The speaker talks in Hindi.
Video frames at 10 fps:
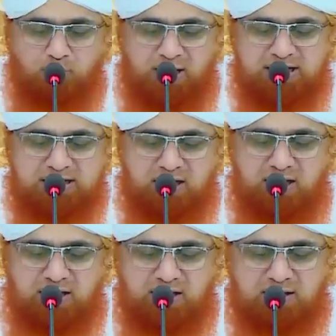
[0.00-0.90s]
कुर्बानी
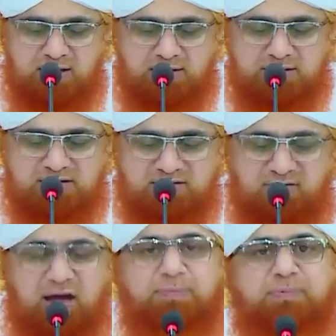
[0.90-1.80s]
का
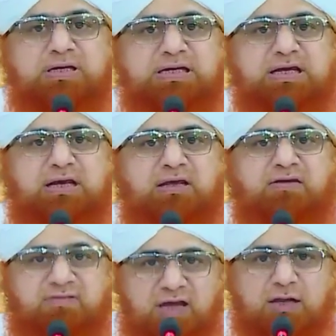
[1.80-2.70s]

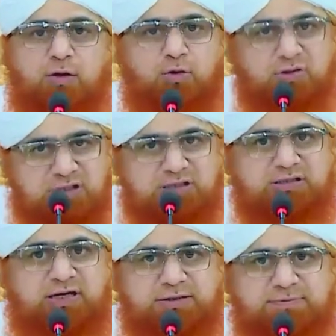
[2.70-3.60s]
सवाब इस साल हो
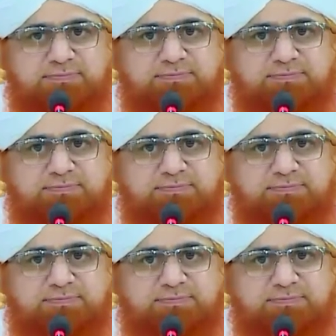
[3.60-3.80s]
सकता है